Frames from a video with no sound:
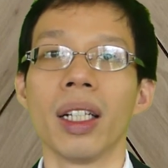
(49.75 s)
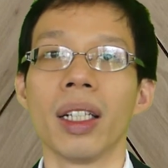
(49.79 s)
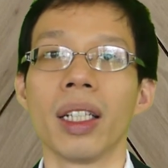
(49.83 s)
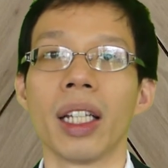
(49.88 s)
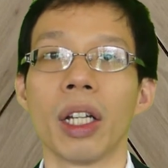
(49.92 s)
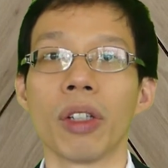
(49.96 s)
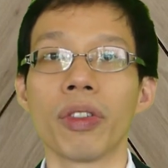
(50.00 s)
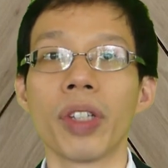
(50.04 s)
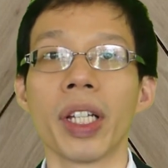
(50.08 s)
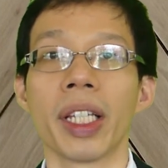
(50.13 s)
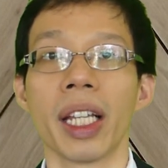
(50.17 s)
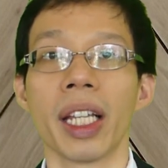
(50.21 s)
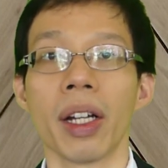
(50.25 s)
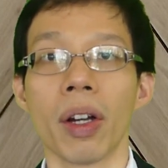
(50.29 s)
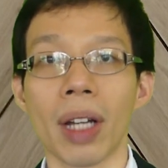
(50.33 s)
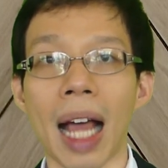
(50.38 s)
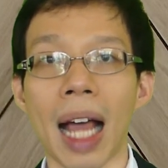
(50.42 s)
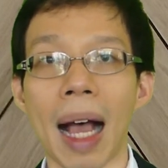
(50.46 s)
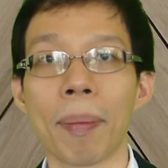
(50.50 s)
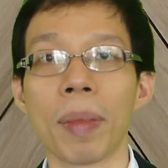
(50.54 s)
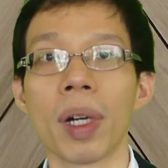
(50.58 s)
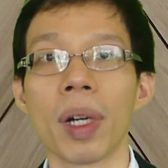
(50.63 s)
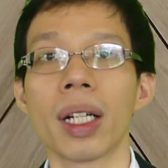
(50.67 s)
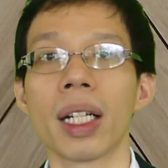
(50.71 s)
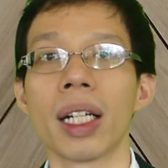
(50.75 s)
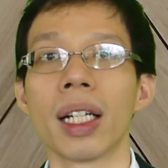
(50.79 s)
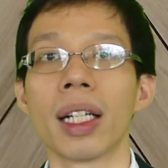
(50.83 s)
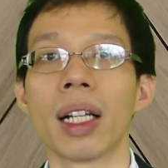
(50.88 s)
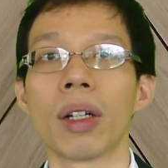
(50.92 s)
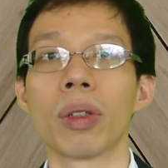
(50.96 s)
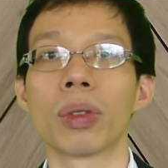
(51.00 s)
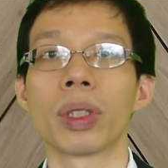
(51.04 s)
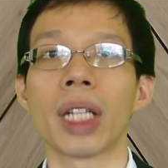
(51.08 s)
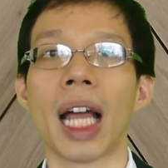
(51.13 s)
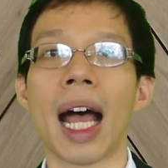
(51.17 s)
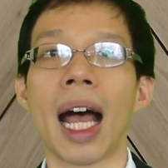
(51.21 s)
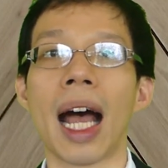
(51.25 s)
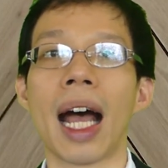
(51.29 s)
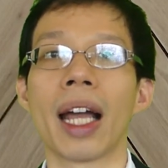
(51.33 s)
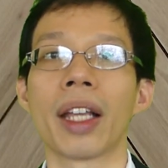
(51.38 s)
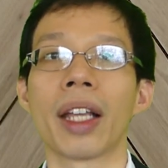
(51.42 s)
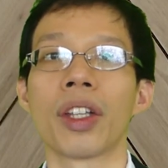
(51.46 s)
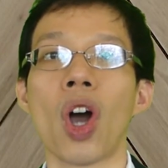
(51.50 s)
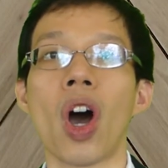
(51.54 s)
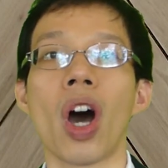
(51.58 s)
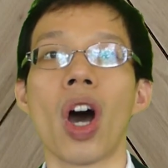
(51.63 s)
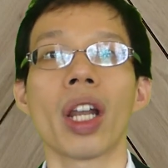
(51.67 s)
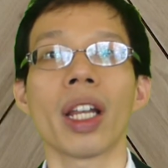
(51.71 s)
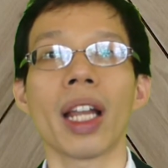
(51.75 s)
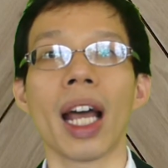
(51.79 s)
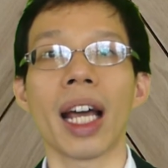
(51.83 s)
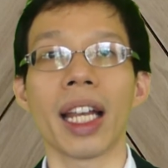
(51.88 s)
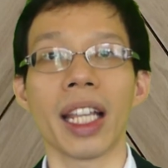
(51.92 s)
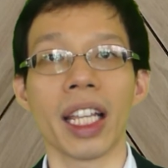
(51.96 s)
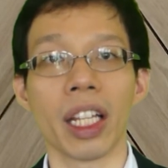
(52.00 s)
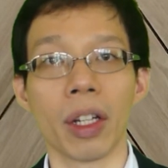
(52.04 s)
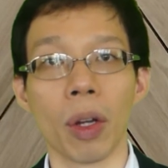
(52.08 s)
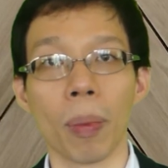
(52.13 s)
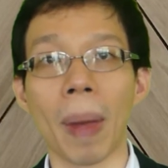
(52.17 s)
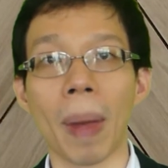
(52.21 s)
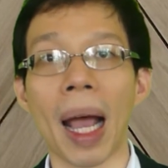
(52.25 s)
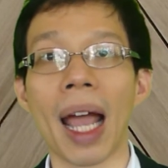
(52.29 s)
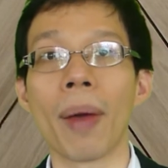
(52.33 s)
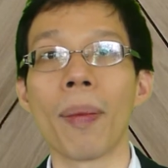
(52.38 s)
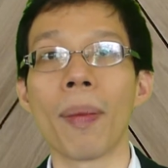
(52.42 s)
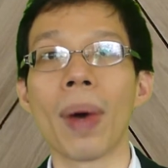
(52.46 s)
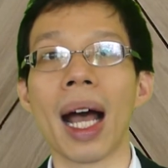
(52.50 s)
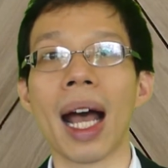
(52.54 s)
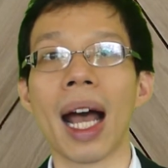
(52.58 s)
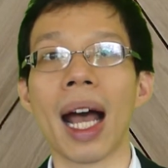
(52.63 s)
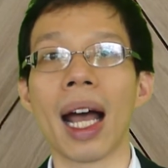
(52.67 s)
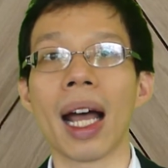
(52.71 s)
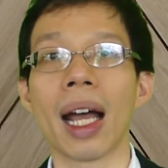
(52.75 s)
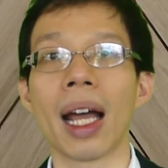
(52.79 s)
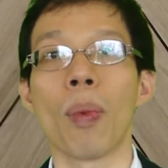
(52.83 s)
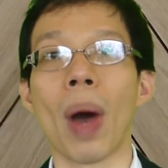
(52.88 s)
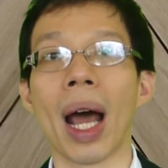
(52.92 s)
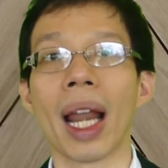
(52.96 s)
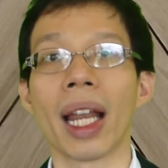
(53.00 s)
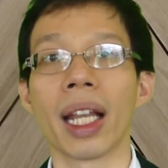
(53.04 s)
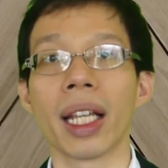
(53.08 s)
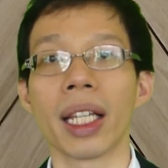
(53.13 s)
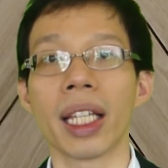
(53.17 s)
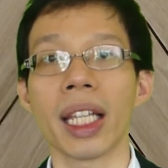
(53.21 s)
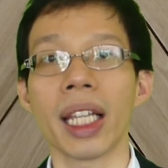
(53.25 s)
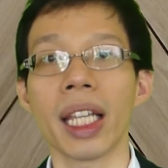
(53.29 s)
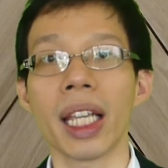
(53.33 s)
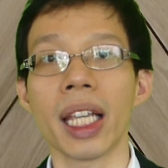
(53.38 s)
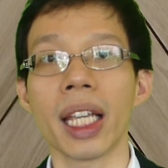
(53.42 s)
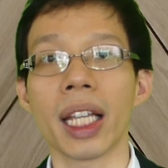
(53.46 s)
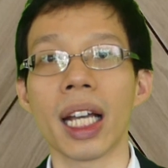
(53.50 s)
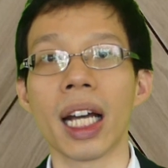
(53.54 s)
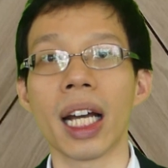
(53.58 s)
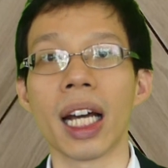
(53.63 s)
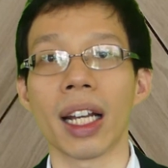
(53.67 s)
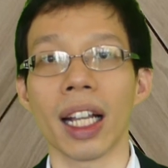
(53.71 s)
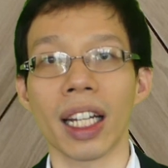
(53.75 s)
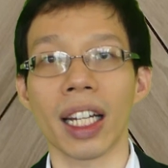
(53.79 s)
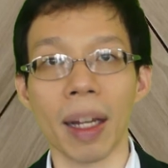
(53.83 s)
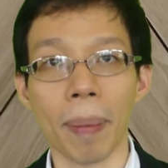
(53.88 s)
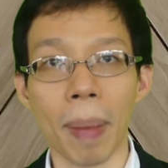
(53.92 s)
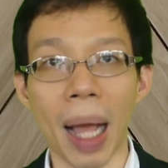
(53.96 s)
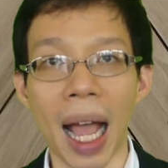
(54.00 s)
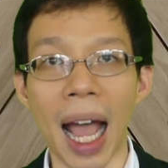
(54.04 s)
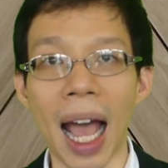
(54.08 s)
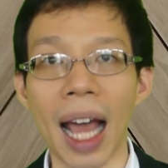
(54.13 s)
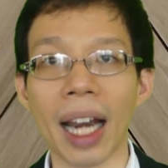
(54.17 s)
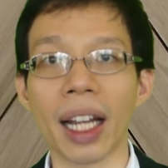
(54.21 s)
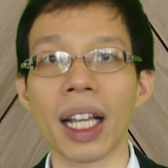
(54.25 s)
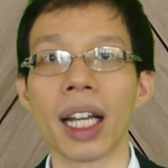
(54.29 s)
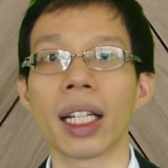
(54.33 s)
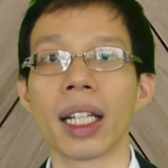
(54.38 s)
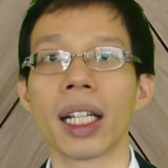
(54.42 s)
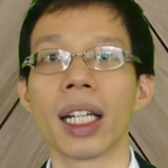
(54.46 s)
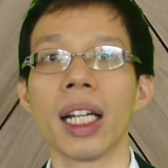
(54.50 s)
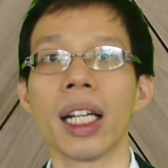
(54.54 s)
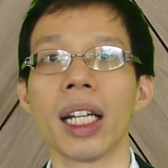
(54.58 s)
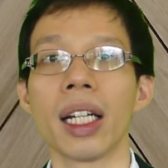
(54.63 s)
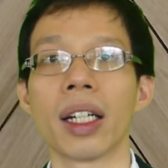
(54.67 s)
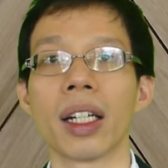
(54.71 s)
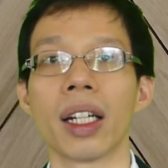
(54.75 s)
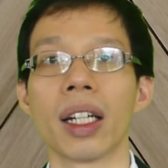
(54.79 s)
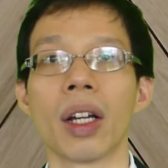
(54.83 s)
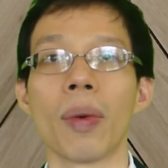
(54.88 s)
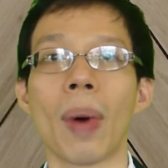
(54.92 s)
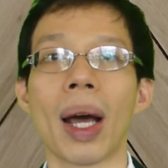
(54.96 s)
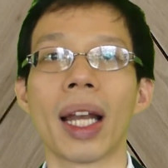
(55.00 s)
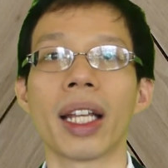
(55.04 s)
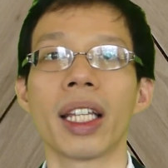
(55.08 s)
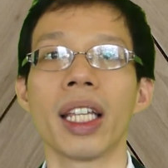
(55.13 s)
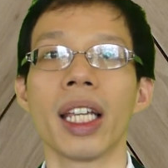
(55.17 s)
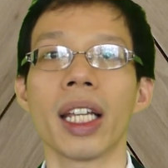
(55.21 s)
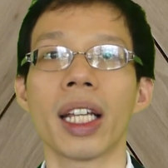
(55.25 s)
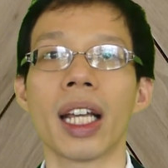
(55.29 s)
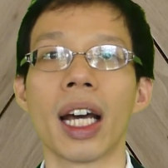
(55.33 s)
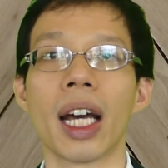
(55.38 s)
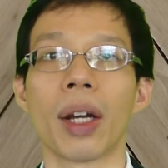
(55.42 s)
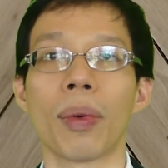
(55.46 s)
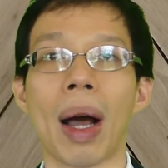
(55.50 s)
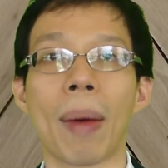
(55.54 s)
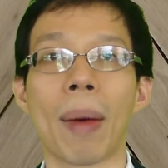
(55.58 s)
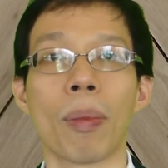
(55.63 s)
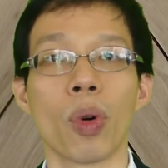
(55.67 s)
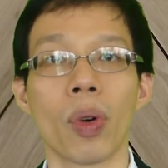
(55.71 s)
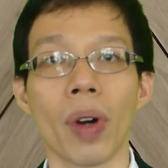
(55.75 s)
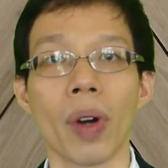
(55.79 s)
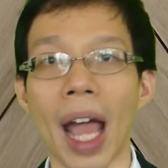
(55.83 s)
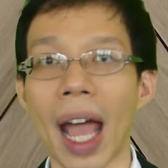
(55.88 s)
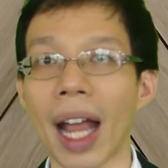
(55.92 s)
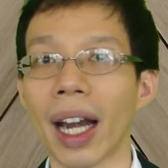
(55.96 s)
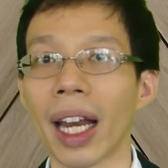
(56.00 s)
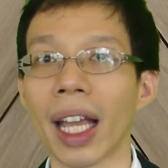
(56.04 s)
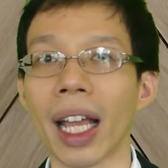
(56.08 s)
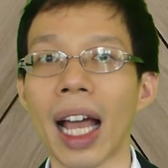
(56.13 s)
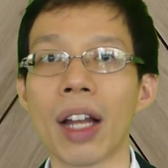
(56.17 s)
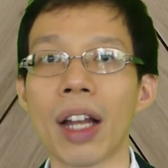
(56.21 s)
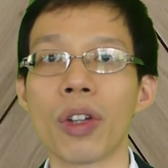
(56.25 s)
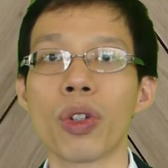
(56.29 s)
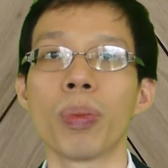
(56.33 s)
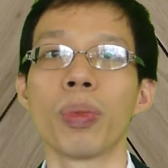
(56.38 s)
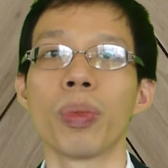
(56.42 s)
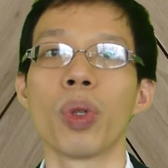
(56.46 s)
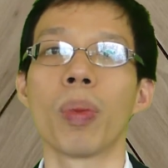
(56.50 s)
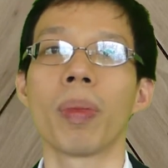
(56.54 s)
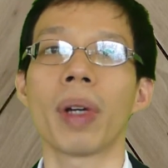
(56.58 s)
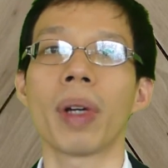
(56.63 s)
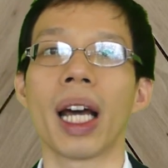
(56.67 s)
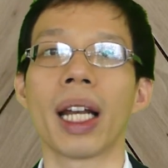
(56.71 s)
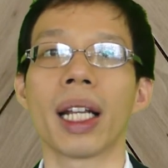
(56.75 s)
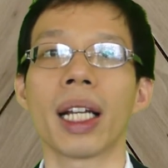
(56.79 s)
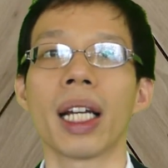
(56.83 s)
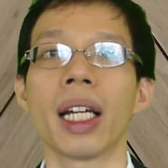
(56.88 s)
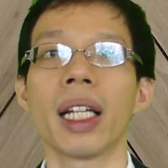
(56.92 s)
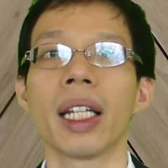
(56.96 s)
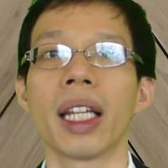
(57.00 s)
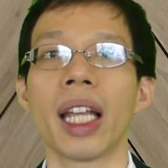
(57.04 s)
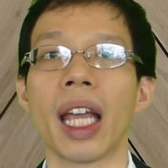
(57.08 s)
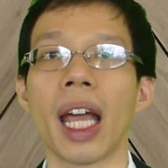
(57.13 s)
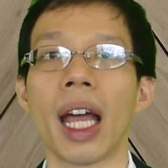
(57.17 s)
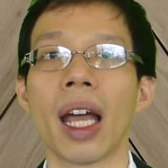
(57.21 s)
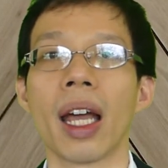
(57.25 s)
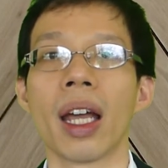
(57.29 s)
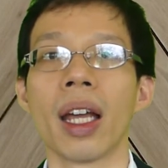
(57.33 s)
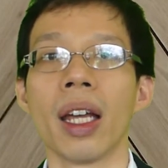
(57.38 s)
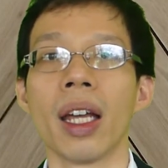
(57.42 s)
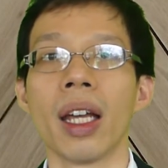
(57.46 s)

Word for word: เดี๋ยวสิ่งที่เราทำก็คือเราจะย้อนอดีตเราไปว่า วันที่เกิดรัฐประหารเกิดขึ้น หรือวันที่เกิดความรุนแรงในการชุมนุมเกิดขึ้นเนี่ย